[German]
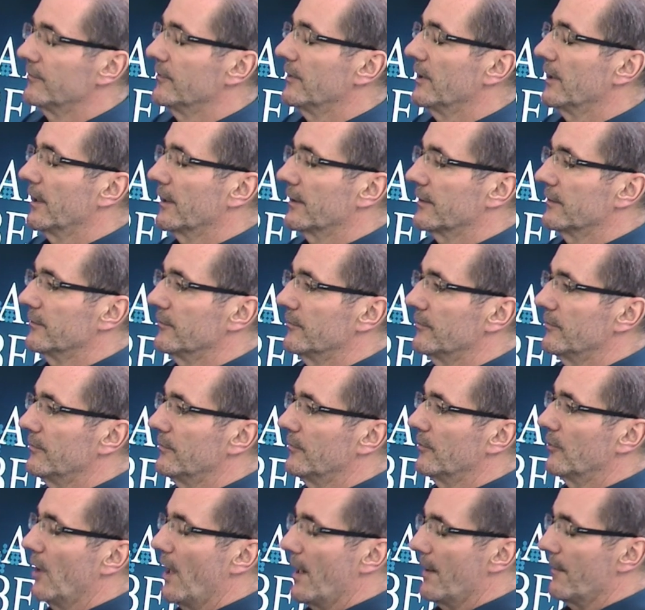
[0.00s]
Wir hatten,
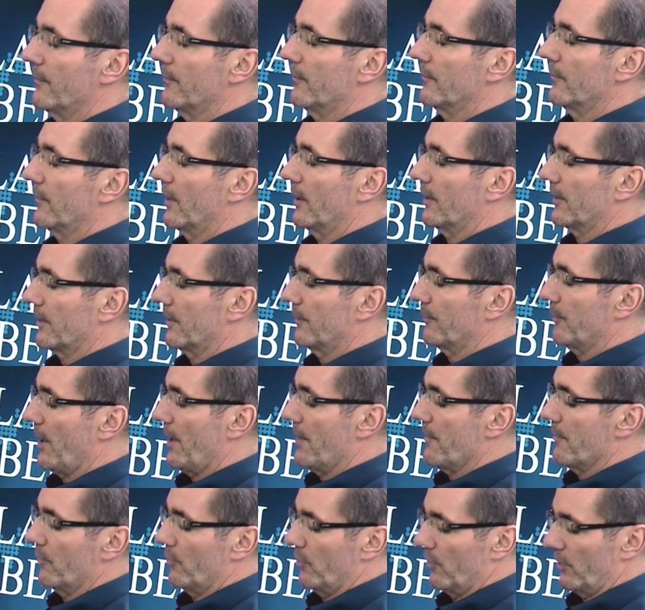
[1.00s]
haben als
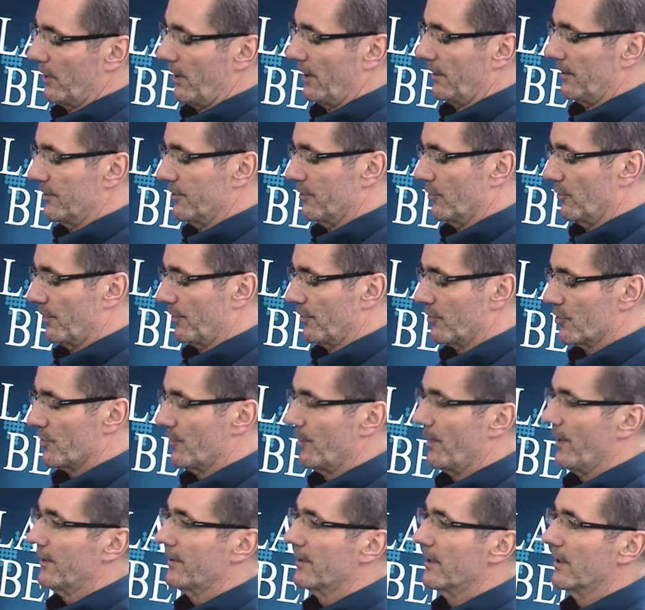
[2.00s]
Brandenburg etliche russische
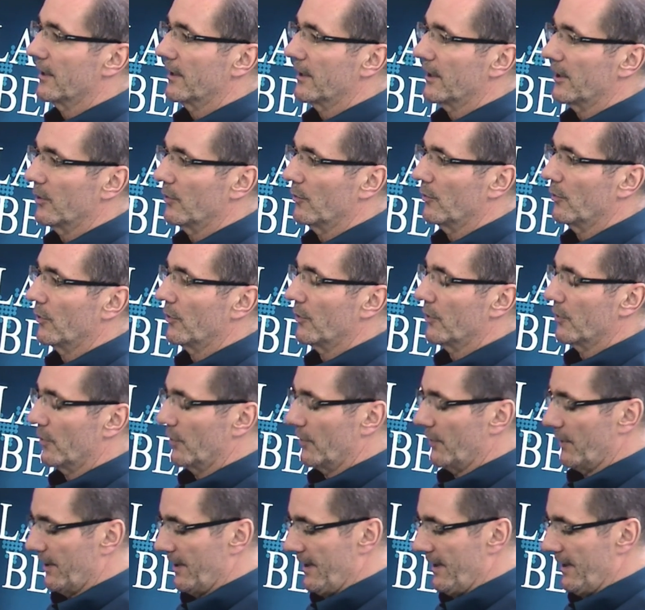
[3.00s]
Partnerregionen und